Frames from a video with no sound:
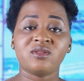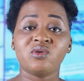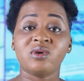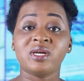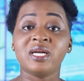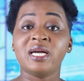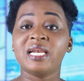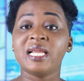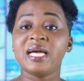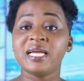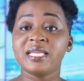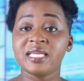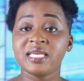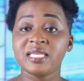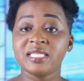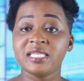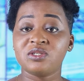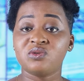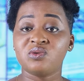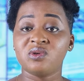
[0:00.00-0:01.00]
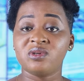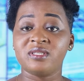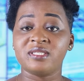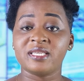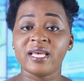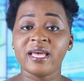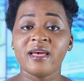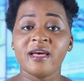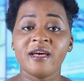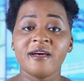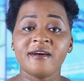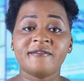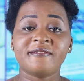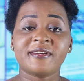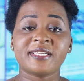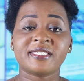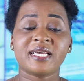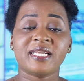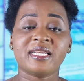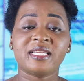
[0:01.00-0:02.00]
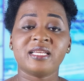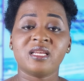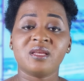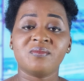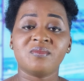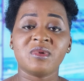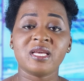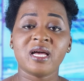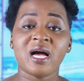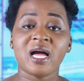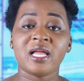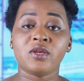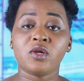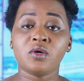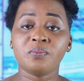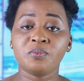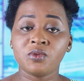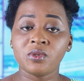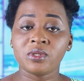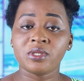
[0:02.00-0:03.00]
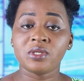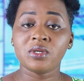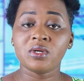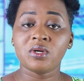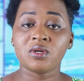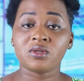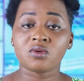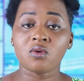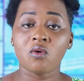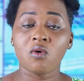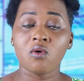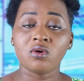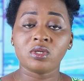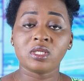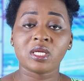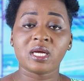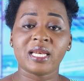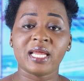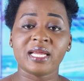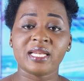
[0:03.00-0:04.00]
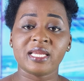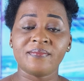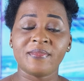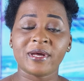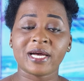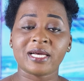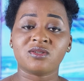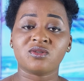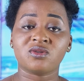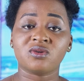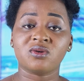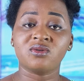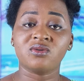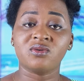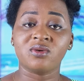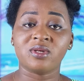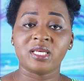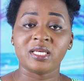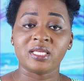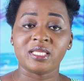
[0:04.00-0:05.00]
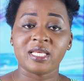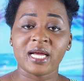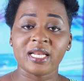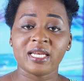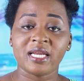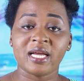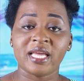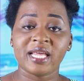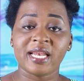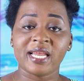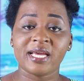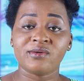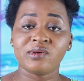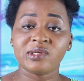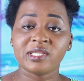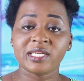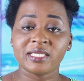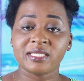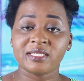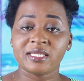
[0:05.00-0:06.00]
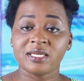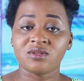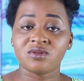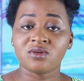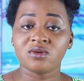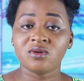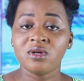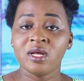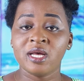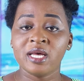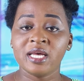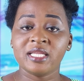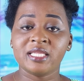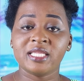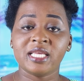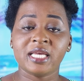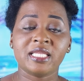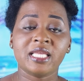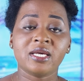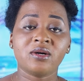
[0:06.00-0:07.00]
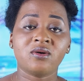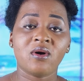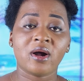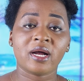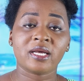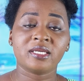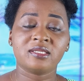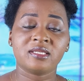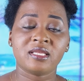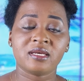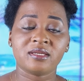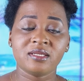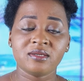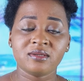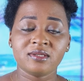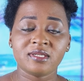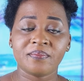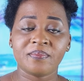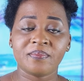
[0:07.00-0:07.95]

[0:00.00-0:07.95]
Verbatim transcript: de glaner des succès face à l'ennemi en obtenant entre autres la libération de Kidal et la neutralité des terroristes dans ces